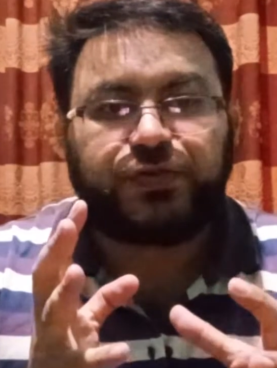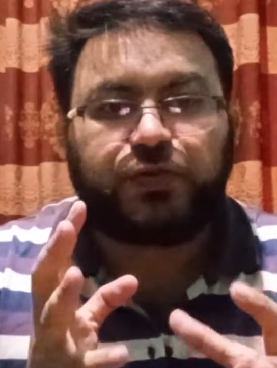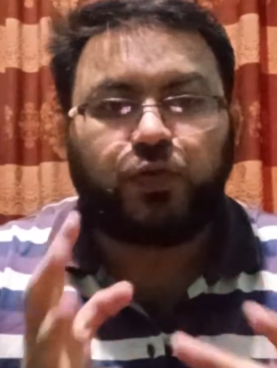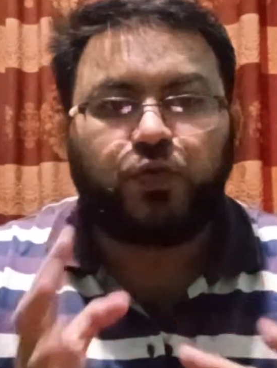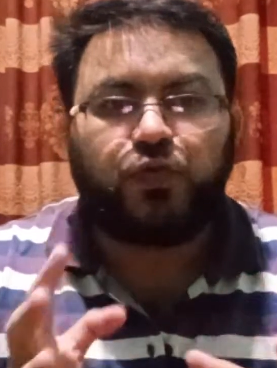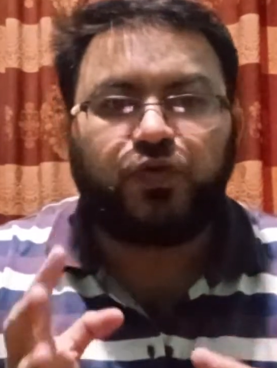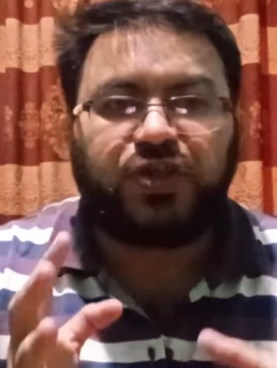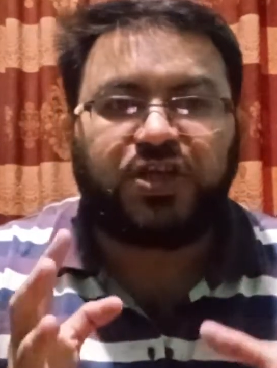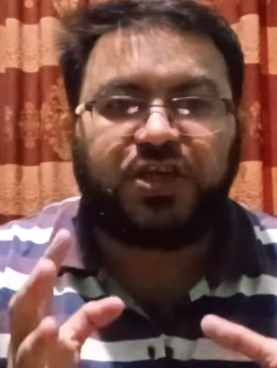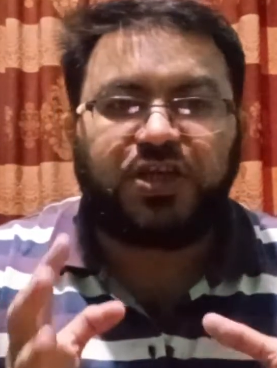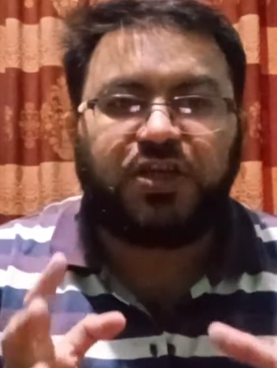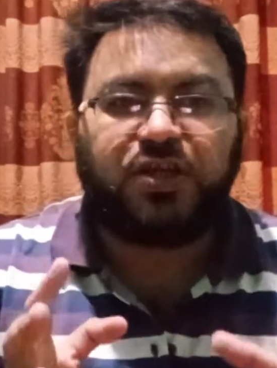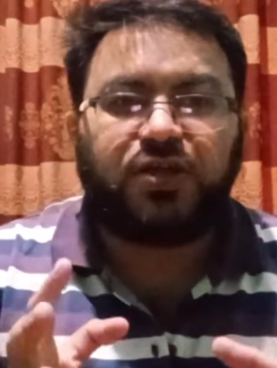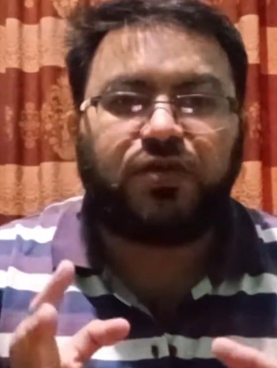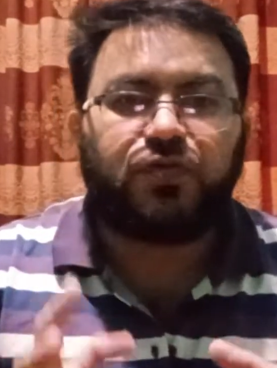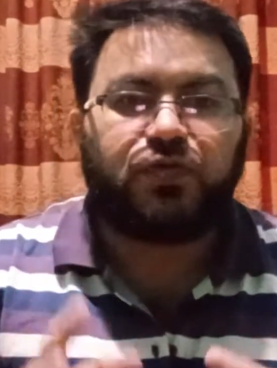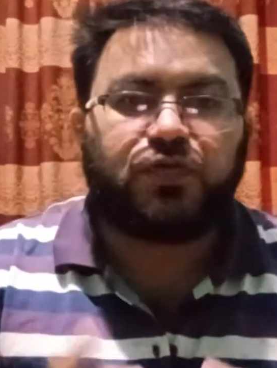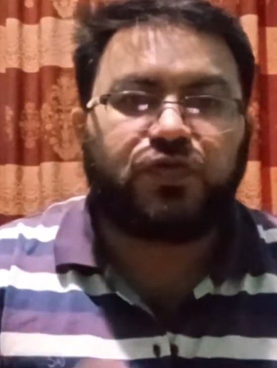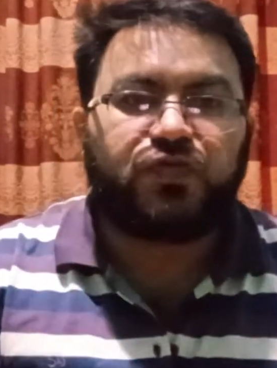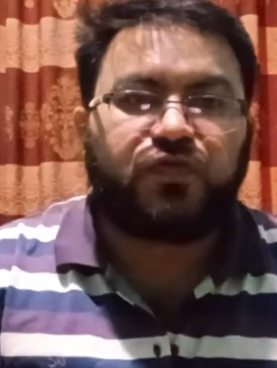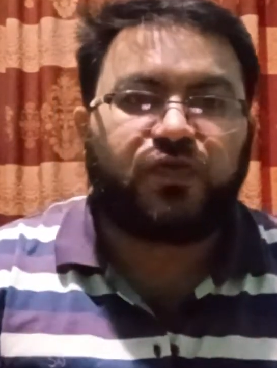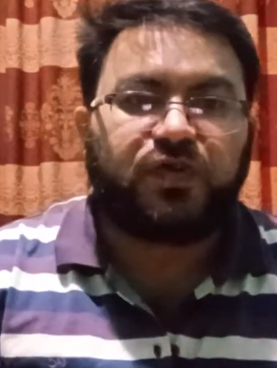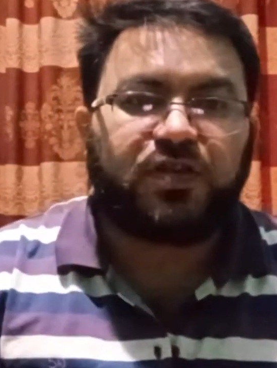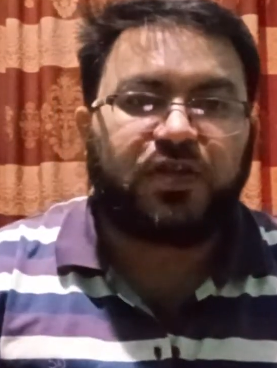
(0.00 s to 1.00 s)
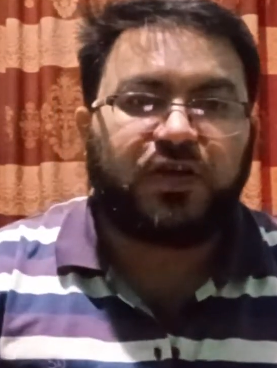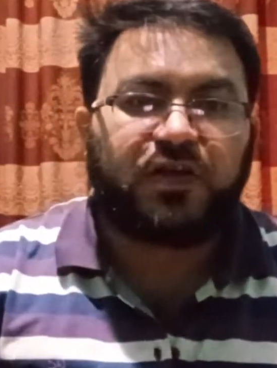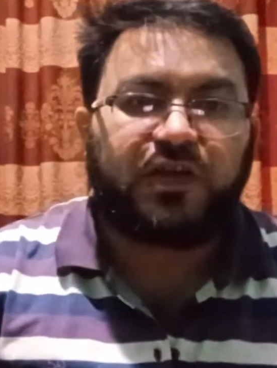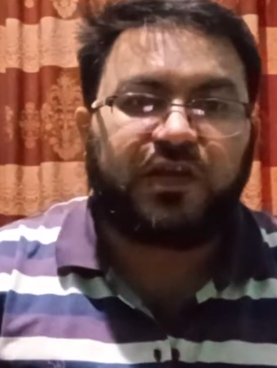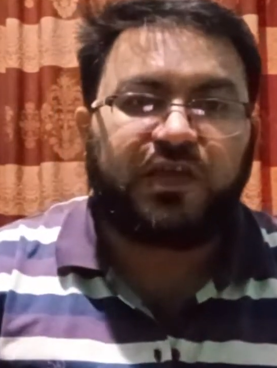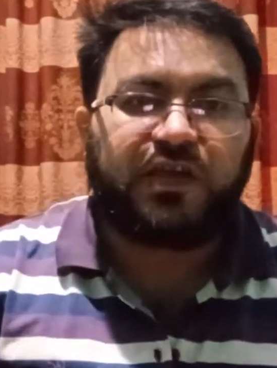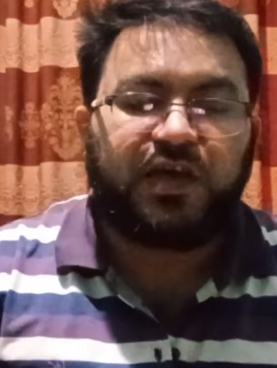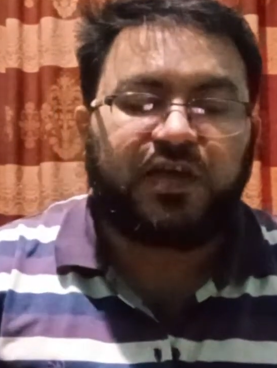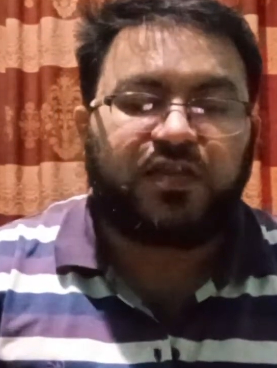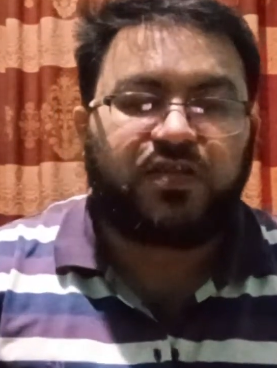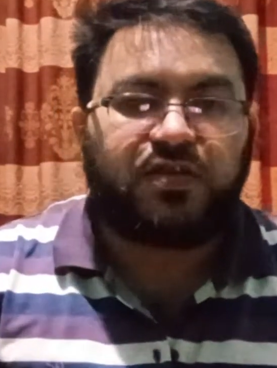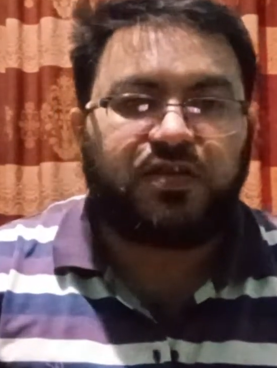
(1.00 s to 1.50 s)
सुकून की नींद उस वक्त तक
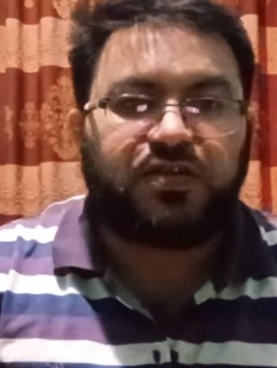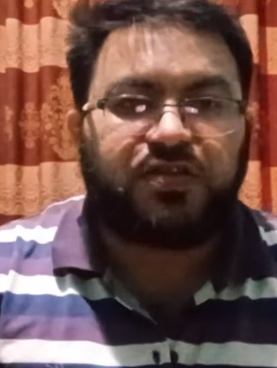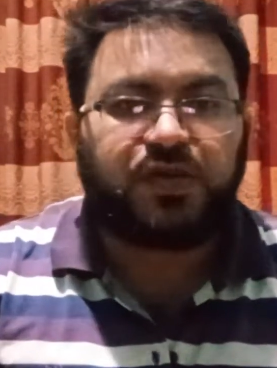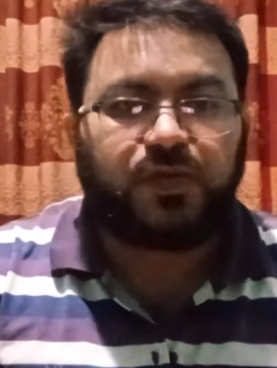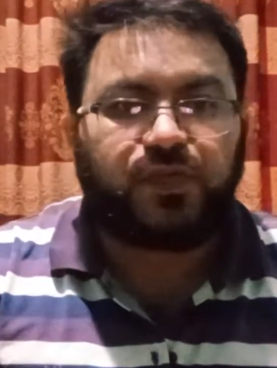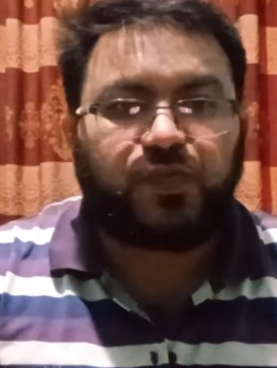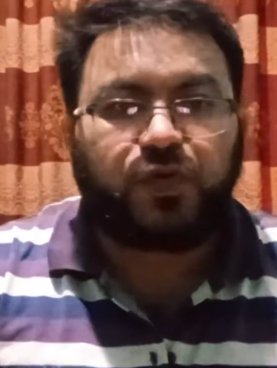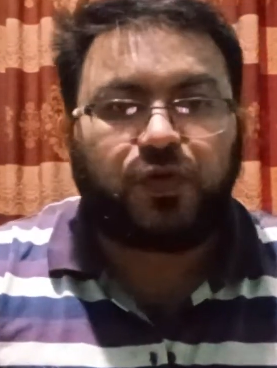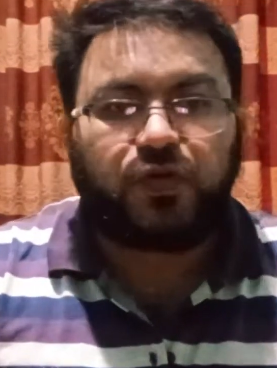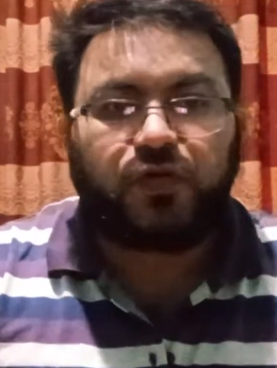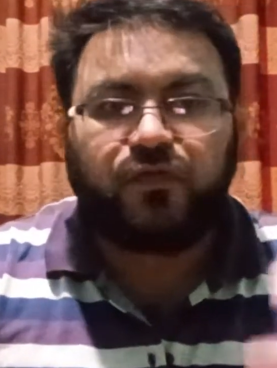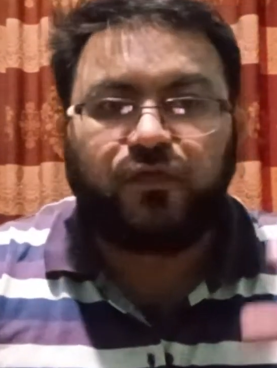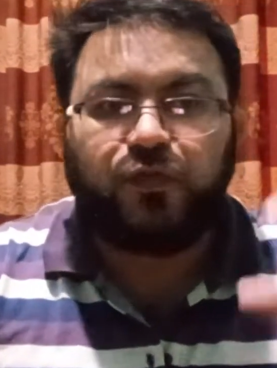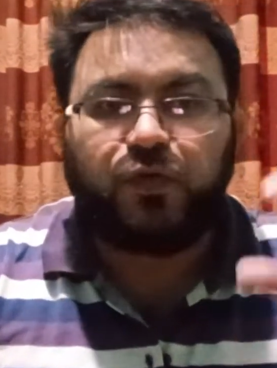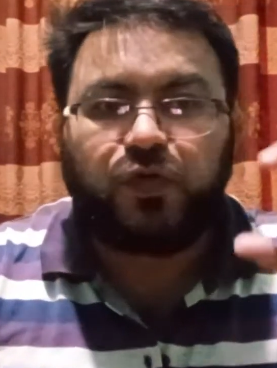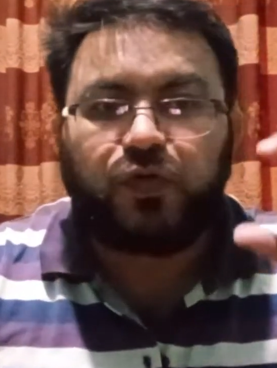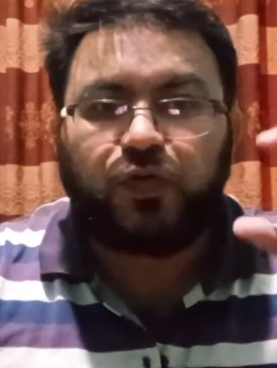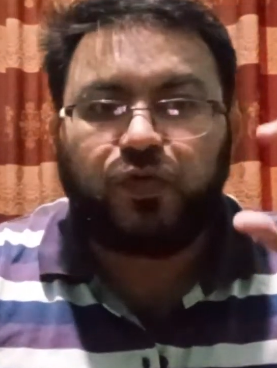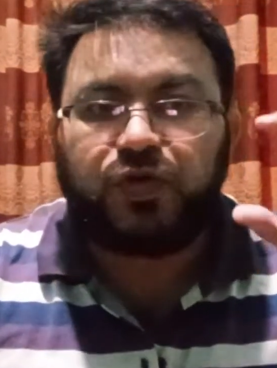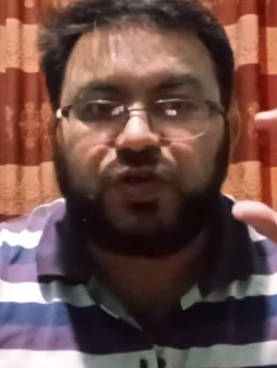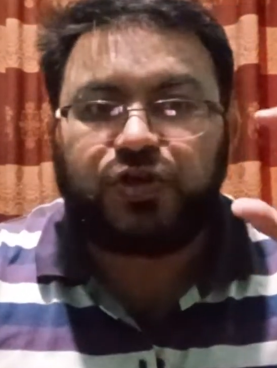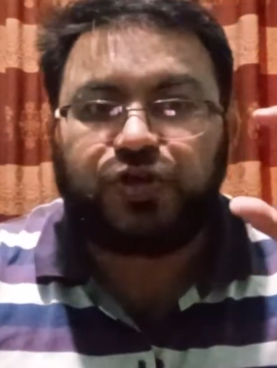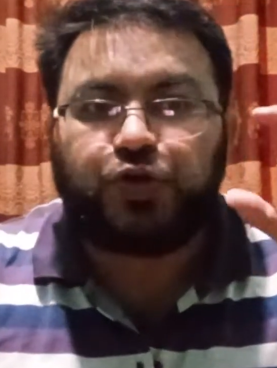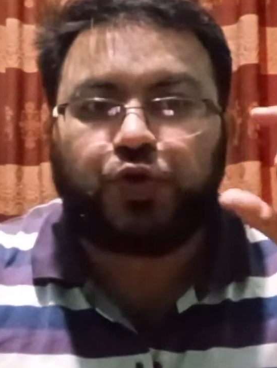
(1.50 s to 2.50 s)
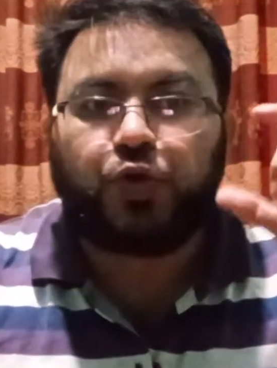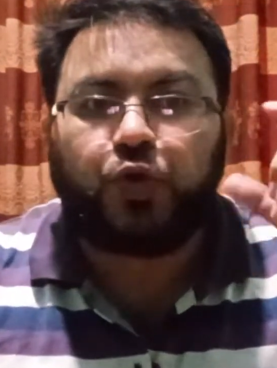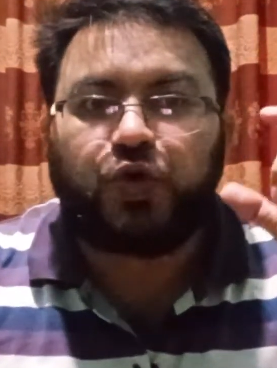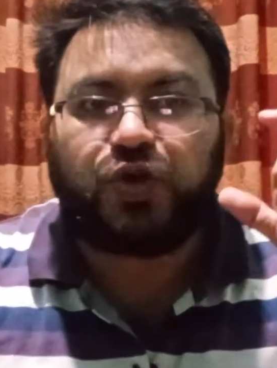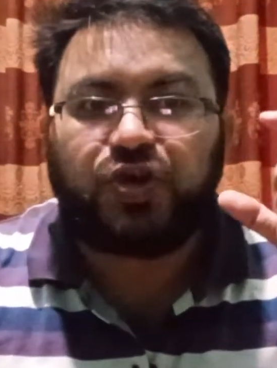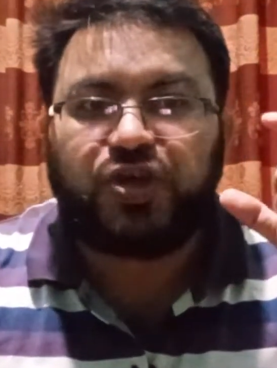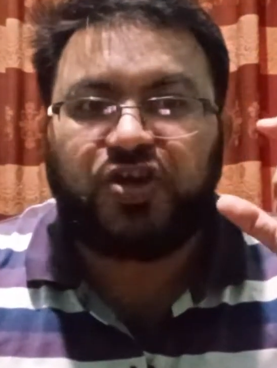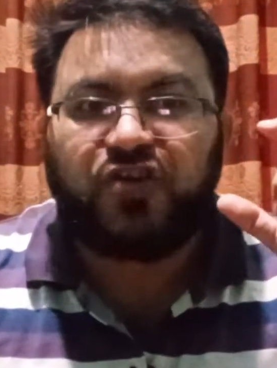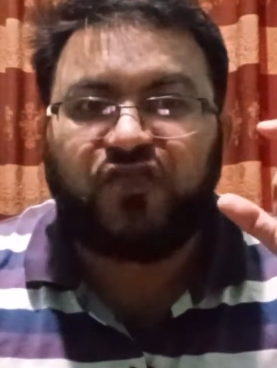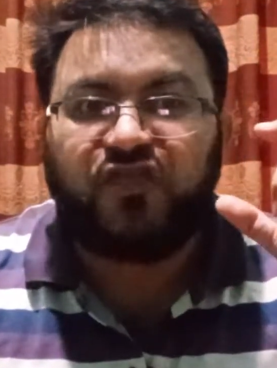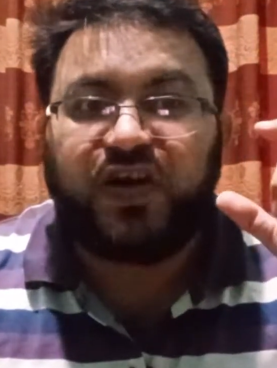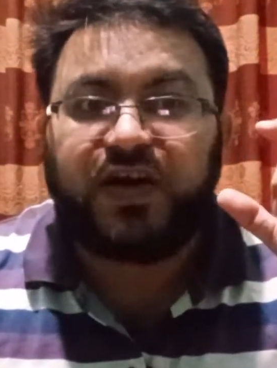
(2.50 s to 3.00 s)
नहीं आती जब तक वो कोई
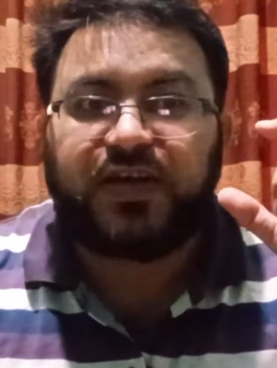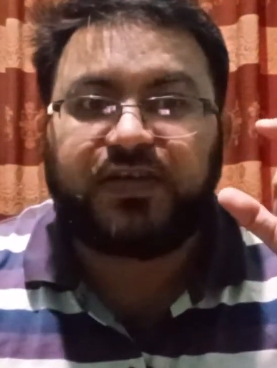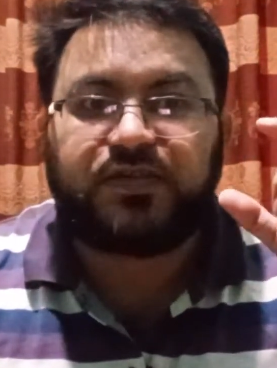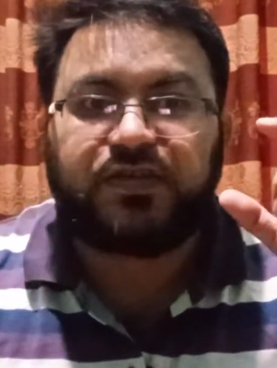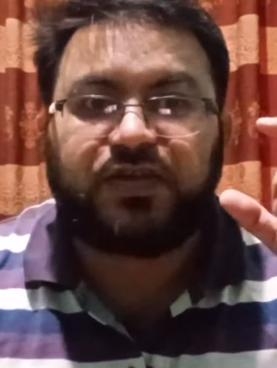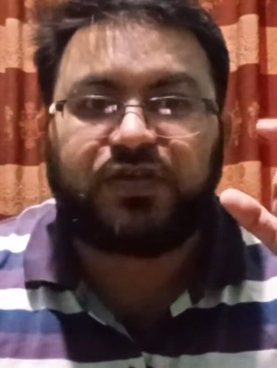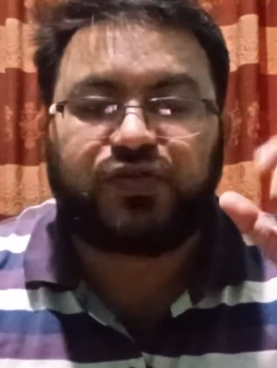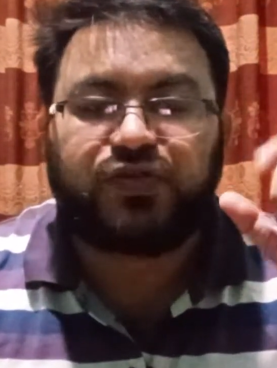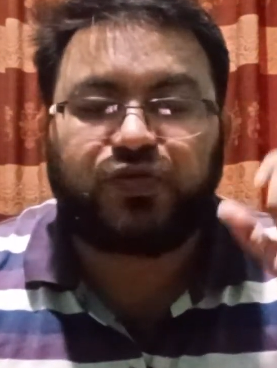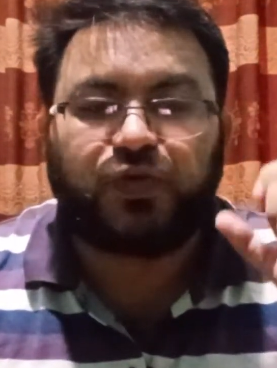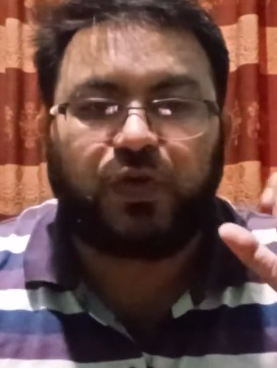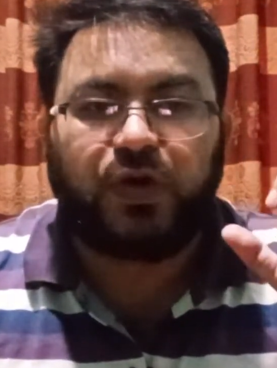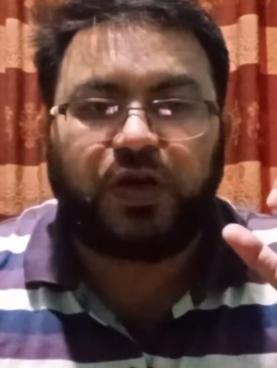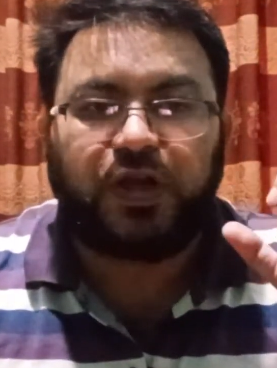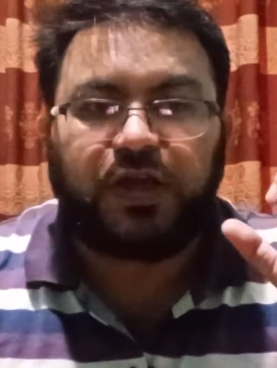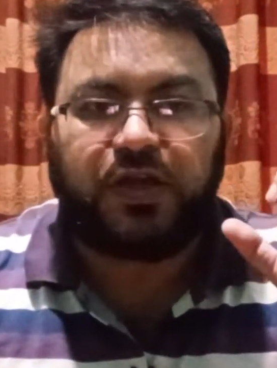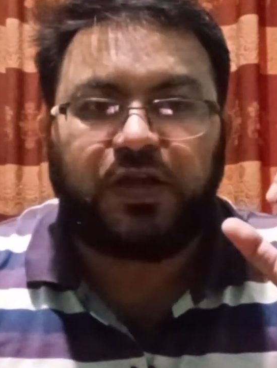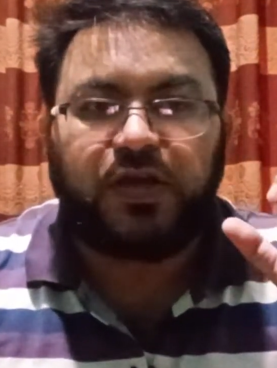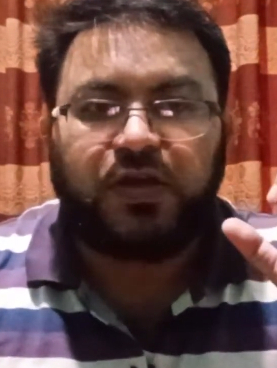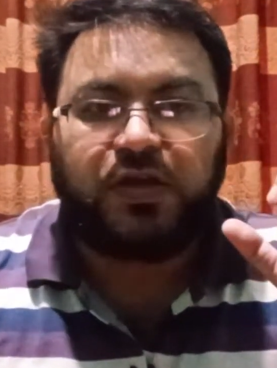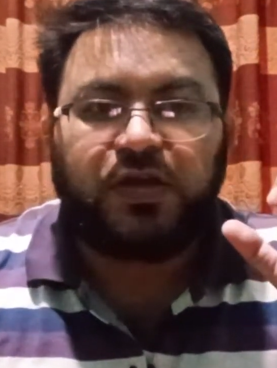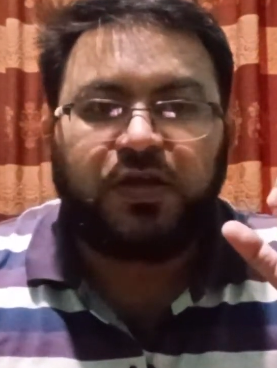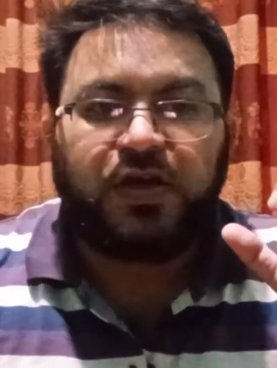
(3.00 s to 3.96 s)
शोर की आवाज़ ना सुन लें